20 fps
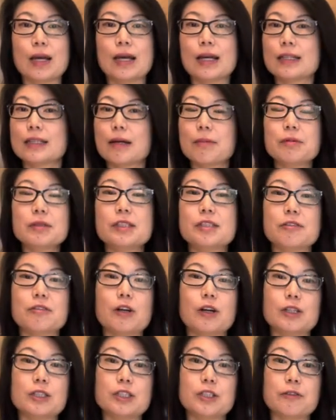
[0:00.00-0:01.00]
他不喜
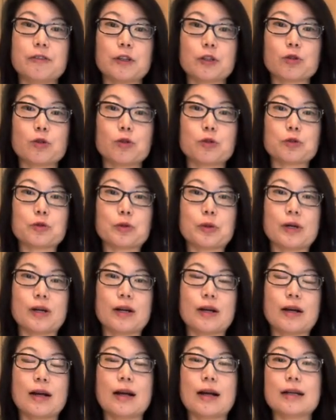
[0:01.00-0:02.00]
欢这份工作，
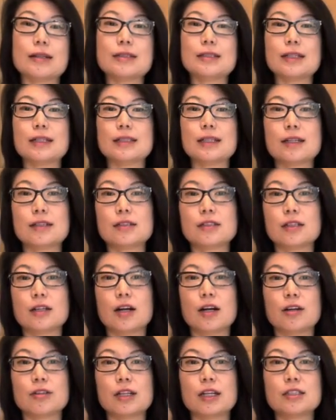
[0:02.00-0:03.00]
而且那时
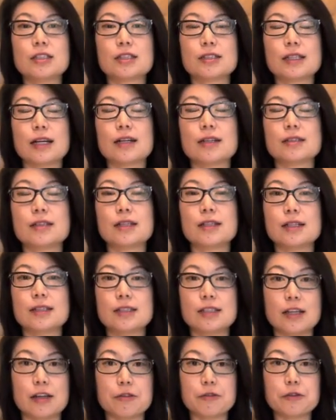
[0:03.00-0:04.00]
候他正在和他的
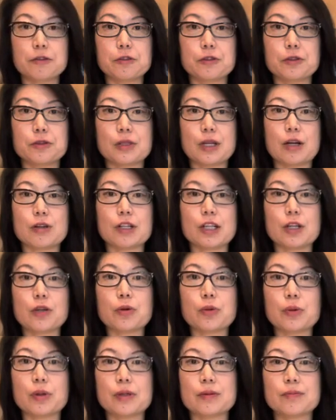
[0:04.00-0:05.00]
前夫闹离
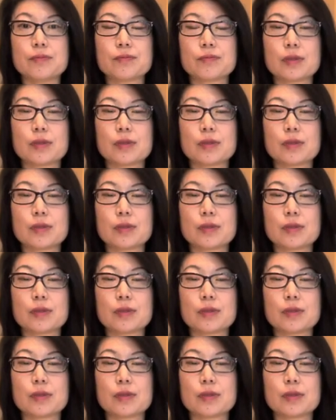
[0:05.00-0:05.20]
婚，